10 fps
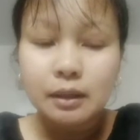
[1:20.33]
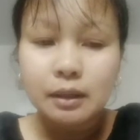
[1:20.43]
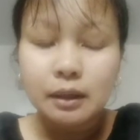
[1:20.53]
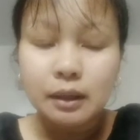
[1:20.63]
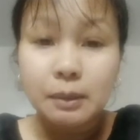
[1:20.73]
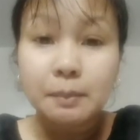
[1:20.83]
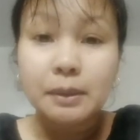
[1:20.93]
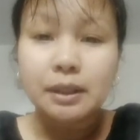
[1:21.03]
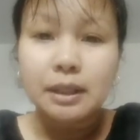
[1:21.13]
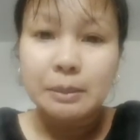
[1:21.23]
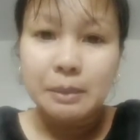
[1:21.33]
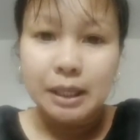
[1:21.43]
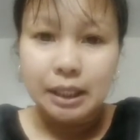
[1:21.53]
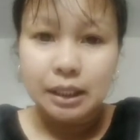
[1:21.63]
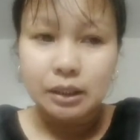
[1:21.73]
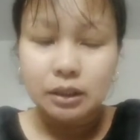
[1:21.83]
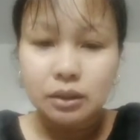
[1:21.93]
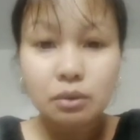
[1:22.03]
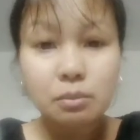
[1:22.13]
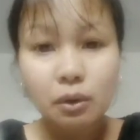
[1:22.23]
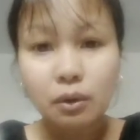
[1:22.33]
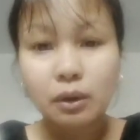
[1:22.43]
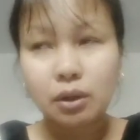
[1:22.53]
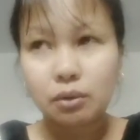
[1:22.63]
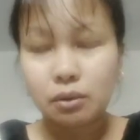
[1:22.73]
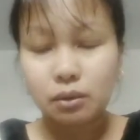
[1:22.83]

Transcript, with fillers: uh, mapaglilibangan. So umuo ako.